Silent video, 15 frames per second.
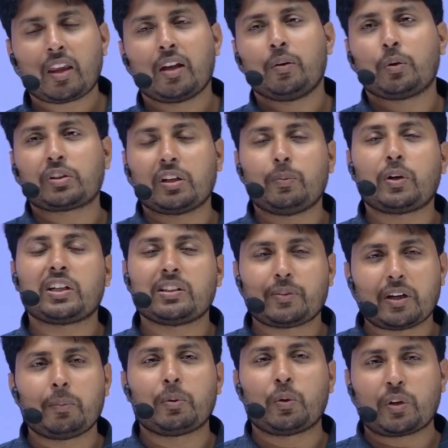वो तब होगा जब
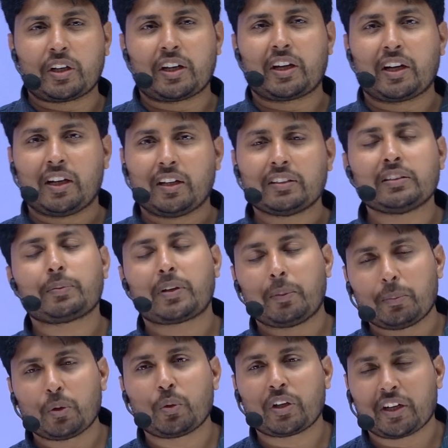कम्यूट करेगा जब
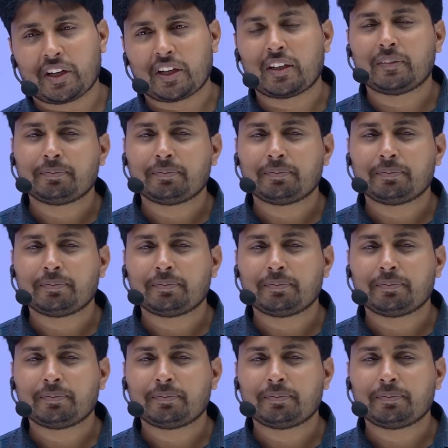कम्यूट करेगा